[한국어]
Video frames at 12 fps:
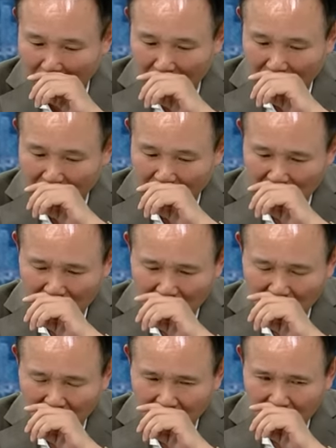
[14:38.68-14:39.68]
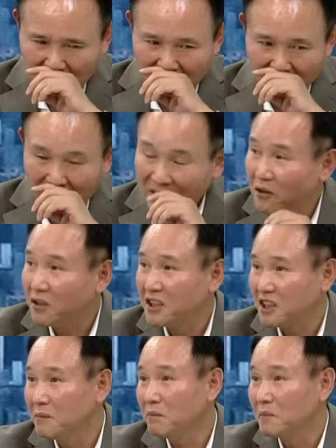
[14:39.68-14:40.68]
그 K 배터리
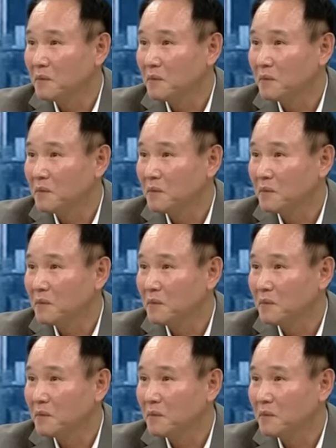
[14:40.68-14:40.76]
힘